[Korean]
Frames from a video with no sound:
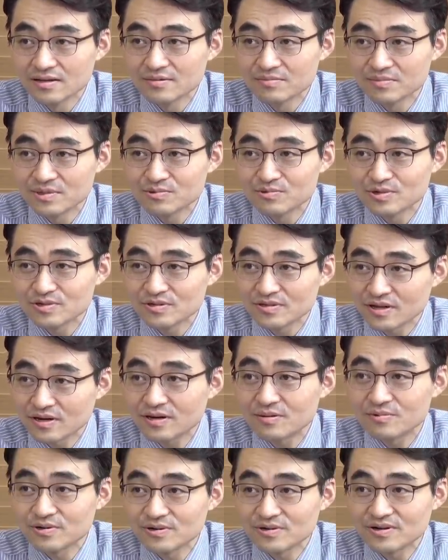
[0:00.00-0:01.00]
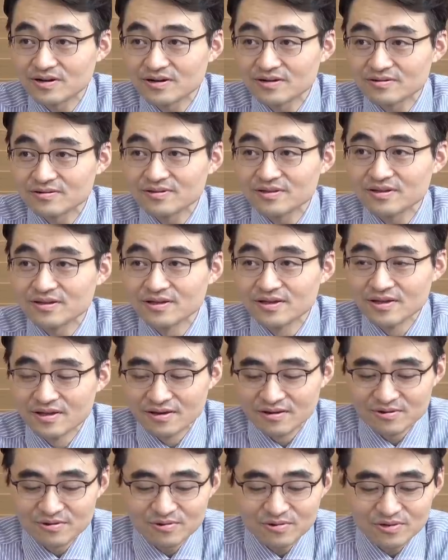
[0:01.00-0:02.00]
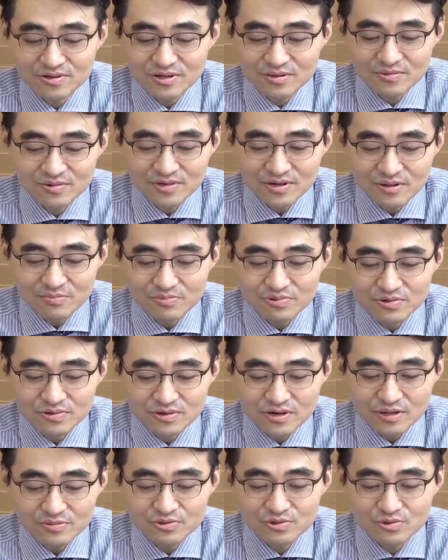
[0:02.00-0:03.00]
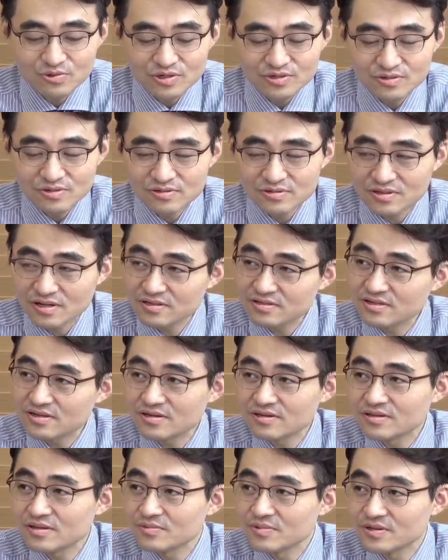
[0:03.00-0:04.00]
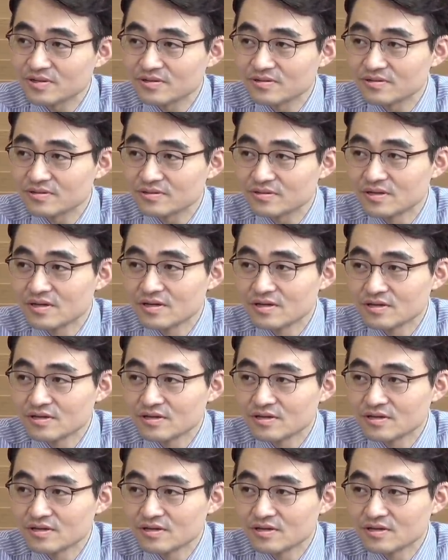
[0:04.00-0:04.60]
미국에서 네. 나가버려라. 근데 그렇게 되면 애플 앱스토어에서 삭제가 되면